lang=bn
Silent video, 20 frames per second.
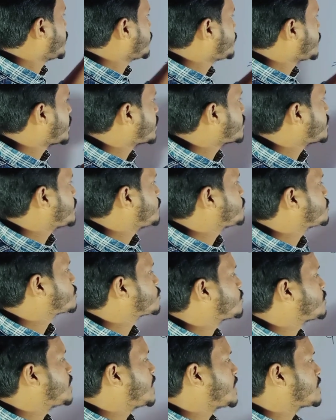বাফার ইউজ
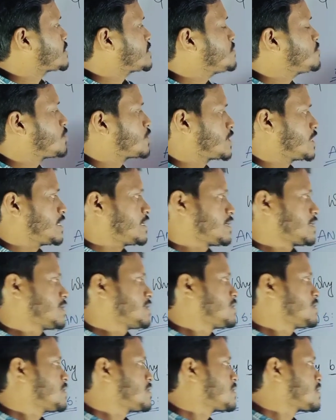করি অ্যাজ এ মডার্ন
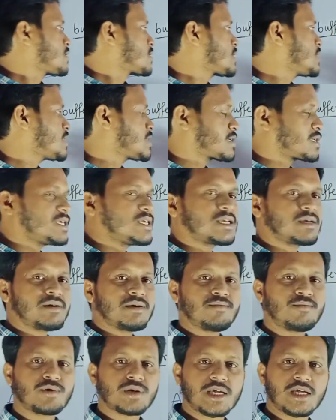কী কী
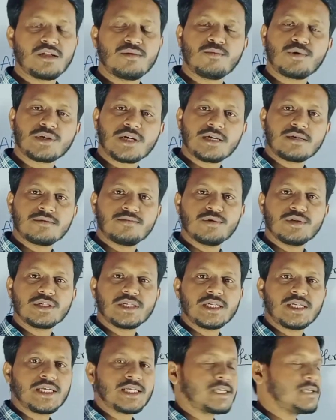কেন মডার্ন
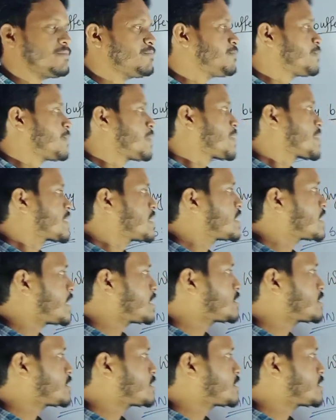বলছে এটাকে কি